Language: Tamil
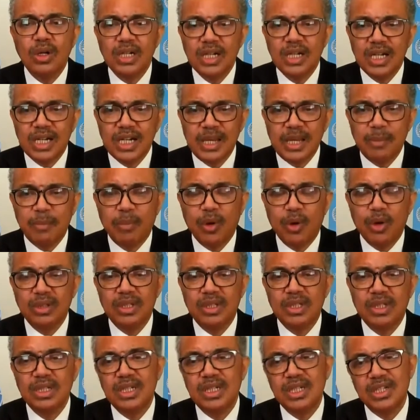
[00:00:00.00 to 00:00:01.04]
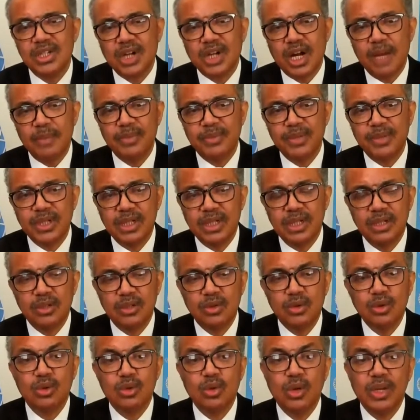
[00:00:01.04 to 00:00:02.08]
தனிமைப்படுத்த காலம் முடிந்த
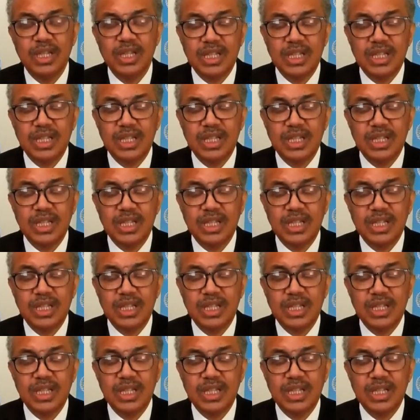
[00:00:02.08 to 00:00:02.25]
பிறகு